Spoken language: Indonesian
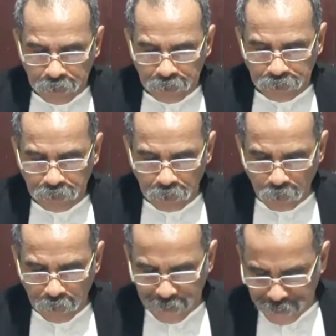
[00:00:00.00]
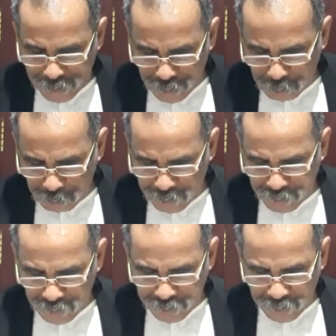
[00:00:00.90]
Injil Yohanes
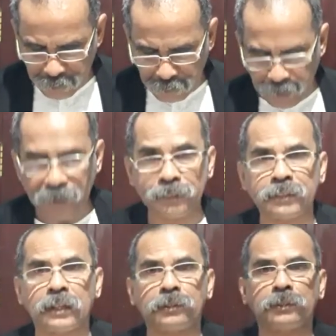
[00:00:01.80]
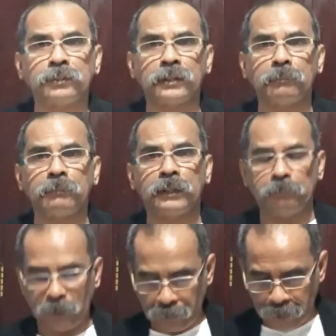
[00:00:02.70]
pasal 1 ayat 1
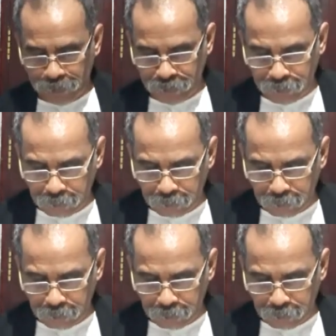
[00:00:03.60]
sampai 14.